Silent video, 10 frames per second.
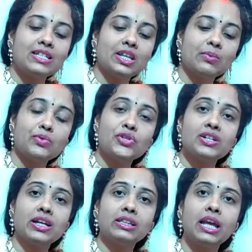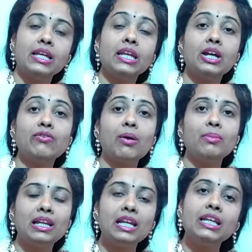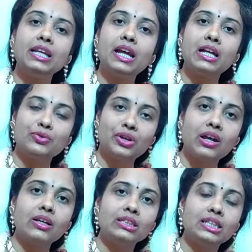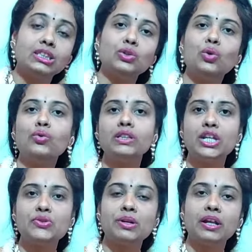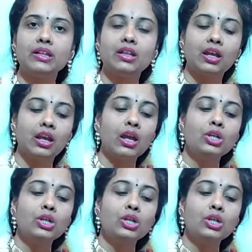जैसे कि पूछा जाता है कि करवा मिल ही नहीं रहा है तो क्या करें जैसे जो लोग विदेश में रहते हैं